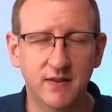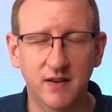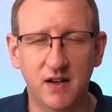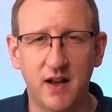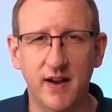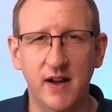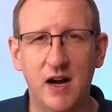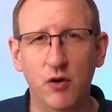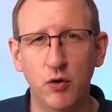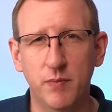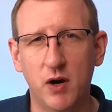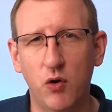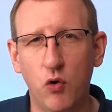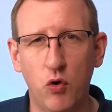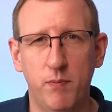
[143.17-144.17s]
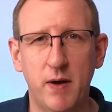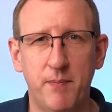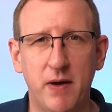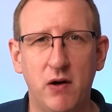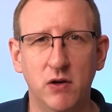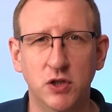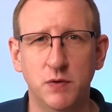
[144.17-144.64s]
sie klagen auch über
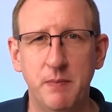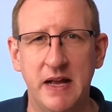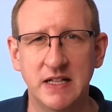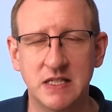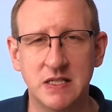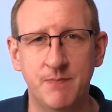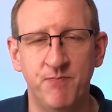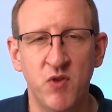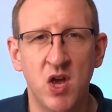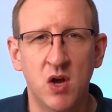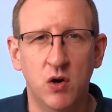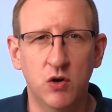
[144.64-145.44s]
Oberbauchschmerzen